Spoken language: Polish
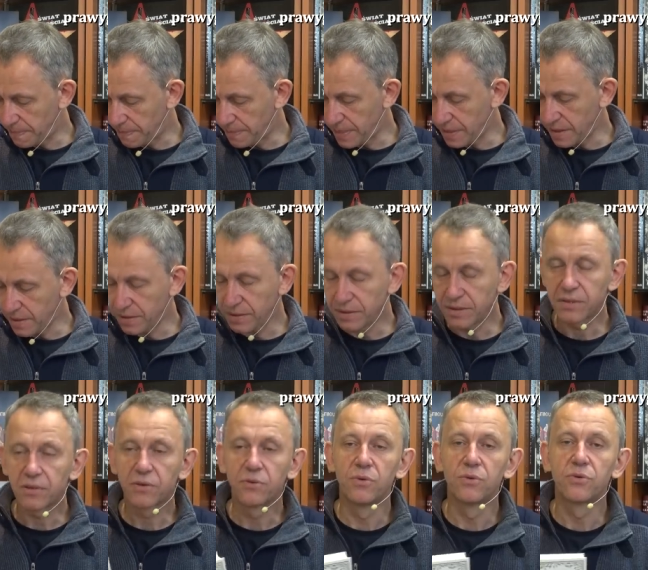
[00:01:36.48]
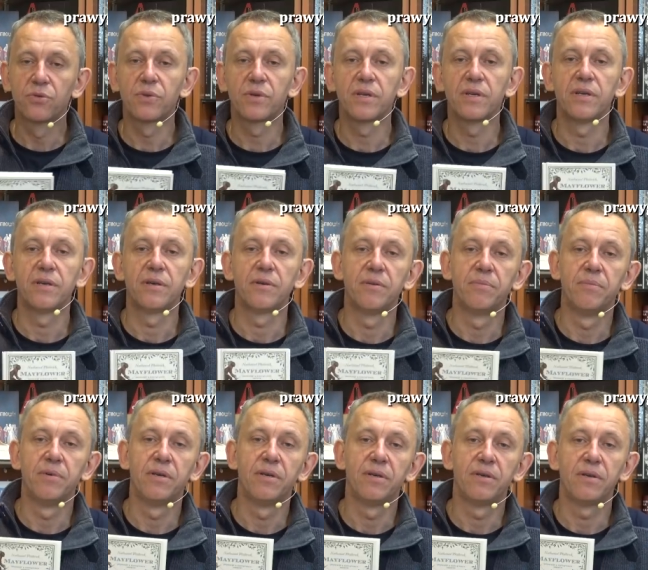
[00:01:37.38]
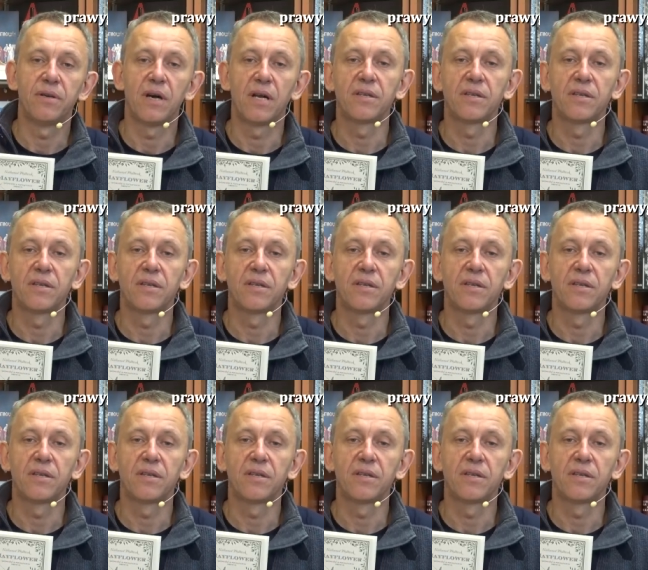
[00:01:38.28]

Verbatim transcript: y kultury y,